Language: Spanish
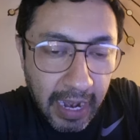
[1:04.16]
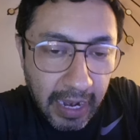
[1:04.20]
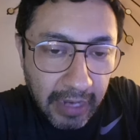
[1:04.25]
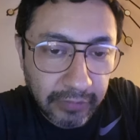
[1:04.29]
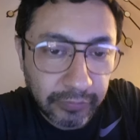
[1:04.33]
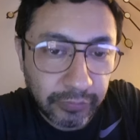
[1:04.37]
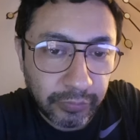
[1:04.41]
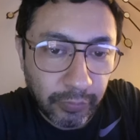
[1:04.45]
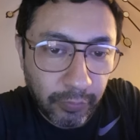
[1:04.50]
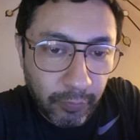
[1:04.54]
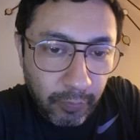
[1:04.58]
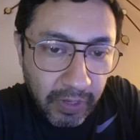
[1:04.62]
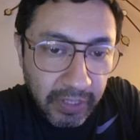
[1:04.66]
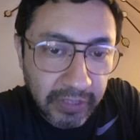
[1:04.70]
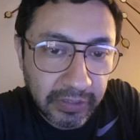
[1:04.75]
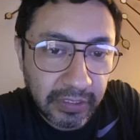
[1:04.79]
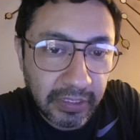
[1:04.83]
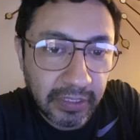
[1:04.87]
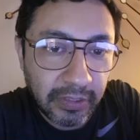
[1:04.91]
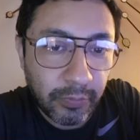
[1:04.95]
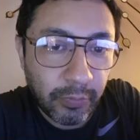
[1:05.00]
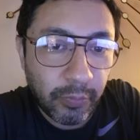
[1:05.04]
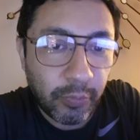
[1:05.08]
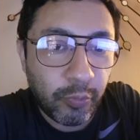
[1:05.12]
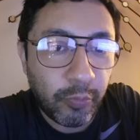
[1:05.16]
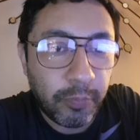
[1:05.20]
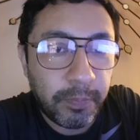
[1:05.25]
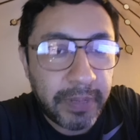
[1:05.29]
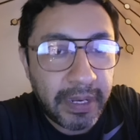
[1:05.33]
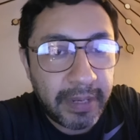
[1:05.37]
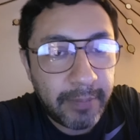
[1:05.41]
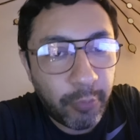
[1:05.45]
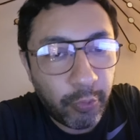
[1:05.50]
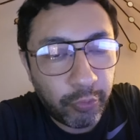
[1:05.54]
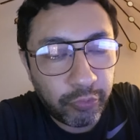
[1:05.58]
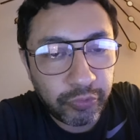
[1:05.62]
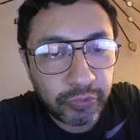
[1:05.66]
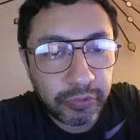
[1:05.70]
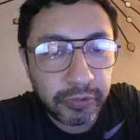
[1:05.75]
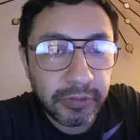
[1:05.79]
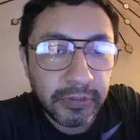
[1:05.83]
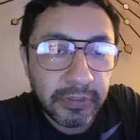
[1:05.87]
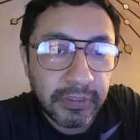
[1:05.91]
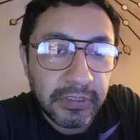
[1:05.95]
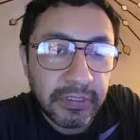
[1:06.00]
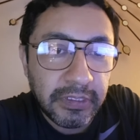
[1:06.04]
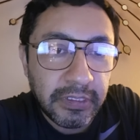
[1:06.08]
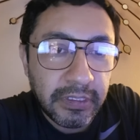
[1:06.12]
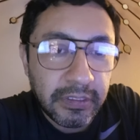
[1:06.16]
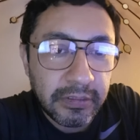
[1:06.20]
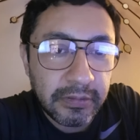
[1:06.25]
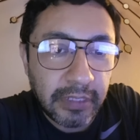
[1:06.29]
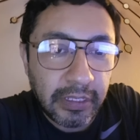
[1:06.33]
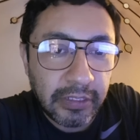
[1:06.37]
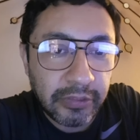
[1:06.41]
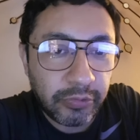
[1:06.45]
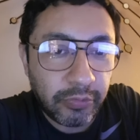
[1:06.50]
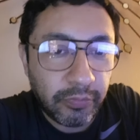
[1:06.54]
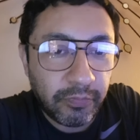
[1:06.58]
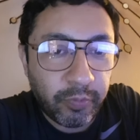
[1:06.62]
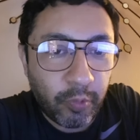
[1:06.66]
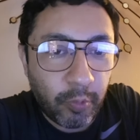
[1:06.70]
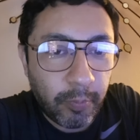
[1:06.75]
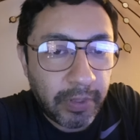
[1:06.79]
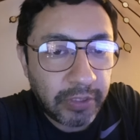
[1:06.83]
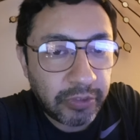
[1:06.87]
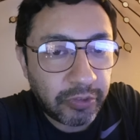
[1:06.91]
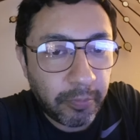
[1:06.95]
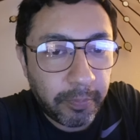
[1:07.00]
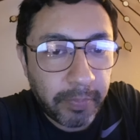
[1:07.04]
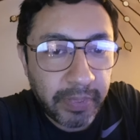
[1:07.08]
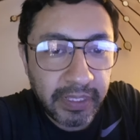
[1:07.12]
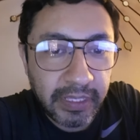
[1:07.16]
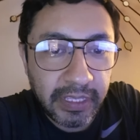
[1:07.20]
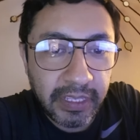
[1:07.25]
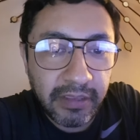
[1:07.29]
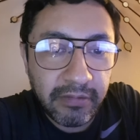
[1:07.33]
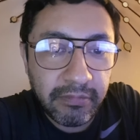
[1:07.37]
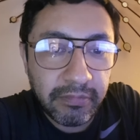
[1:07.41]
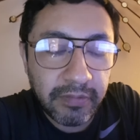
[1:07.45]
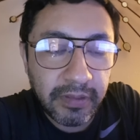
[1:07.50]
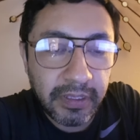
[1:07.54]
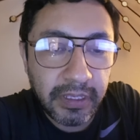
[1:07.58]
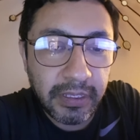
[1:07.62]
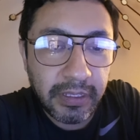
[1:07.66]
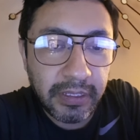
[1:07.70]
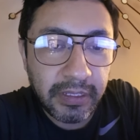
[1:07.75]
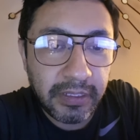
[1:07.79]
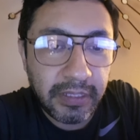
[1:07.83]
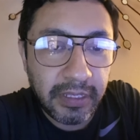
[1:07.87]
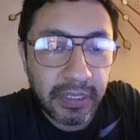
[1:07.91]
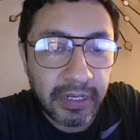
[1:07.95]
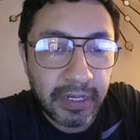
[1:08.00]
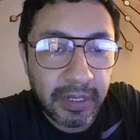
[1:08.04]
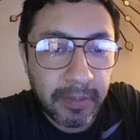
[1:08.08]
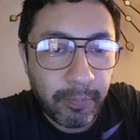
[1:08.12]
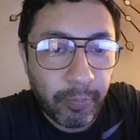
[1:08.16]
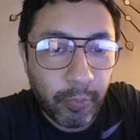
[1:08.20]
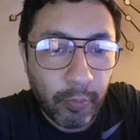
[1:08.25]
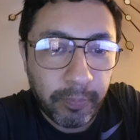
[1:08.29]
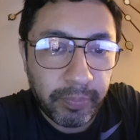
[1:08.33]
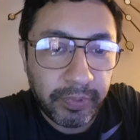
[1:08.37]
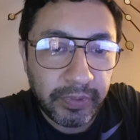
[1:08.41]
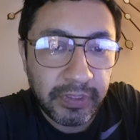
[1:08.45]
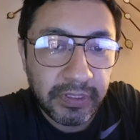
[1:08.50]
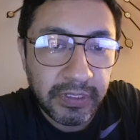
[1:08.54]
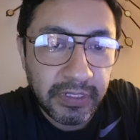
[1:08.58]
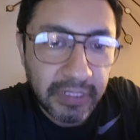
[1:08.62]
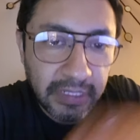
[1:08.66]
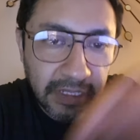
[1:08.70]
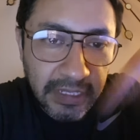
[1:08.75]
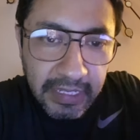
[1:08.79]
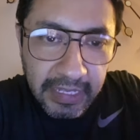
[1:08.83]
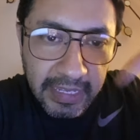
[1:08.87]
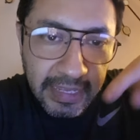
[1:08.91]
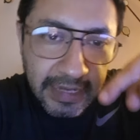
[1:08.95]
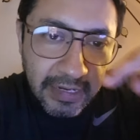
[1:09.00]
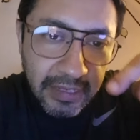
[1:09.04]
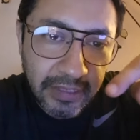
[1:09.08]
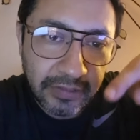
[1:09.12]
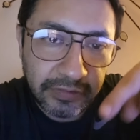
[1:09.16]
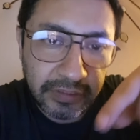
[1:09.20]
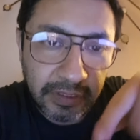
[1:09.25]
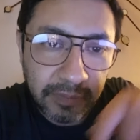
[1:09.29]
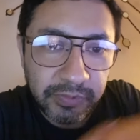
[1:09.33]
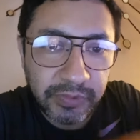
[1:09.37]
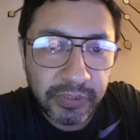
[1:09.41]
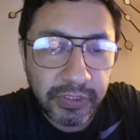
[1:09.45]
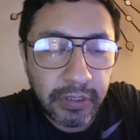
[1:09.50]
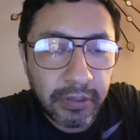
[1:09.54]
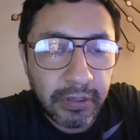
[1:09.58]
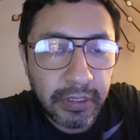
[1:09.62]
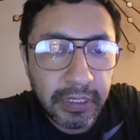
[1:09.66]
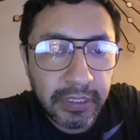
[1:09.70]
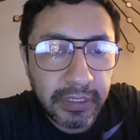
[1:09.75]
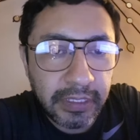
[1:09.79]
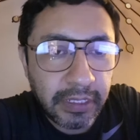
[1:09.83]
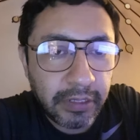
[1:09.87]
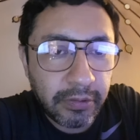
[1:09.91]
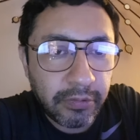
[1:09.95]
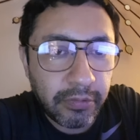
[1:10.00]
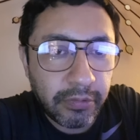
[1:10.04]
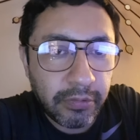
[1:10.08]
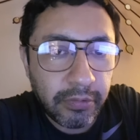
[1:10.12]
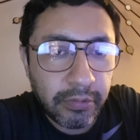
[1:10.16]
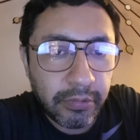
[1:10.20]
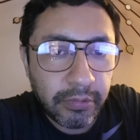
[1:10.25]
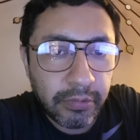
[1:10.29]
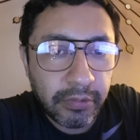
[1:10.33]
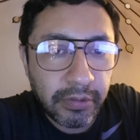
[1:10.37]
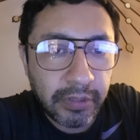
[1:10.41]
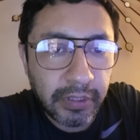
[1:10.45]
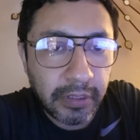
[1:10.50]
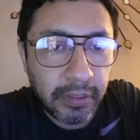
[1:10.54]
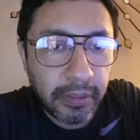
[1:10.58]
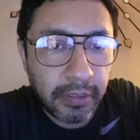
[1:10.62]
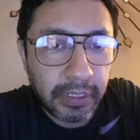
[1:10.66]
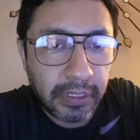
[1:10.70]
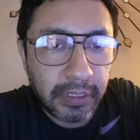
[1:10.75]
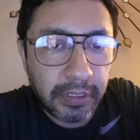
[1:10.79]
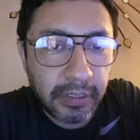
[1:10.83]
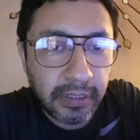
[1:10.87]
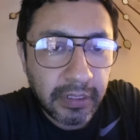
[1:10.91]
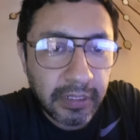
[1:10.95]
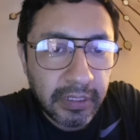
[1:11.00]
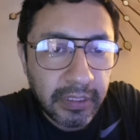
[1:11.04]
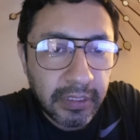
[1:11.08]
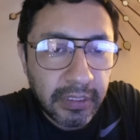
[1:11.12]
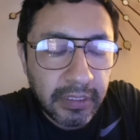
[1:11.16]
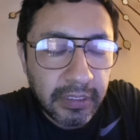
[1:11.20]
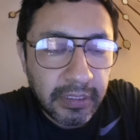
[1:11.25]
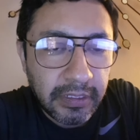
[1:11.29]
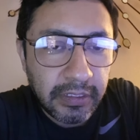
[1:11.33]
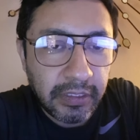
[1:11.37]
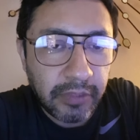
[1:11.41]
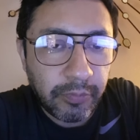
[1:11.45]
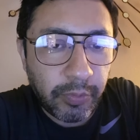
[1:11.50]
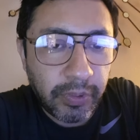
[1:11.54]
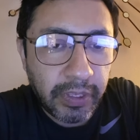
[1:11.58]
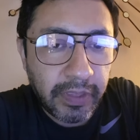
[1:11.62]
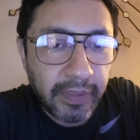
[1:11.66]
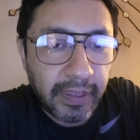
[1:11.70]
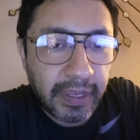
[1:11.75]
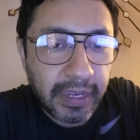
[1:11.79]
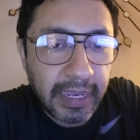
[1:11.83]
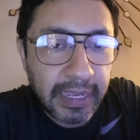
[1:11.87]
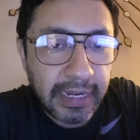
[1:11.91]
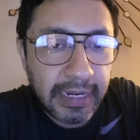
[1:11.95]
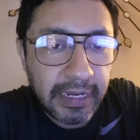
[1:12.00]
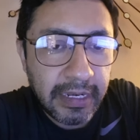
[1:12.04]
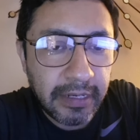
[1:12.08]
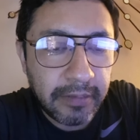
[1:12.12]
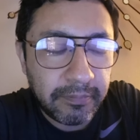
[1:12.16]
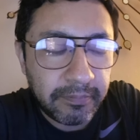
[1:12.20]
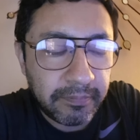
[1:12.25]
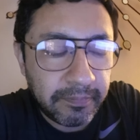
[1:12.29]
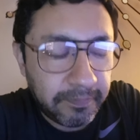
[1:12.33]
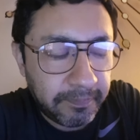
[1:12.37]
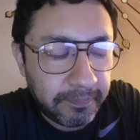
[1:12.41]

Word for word: a su cuenta de Google Play Books, tanto en formato PDF y en EPUB. En la descripción les dejo les voy a dejar el,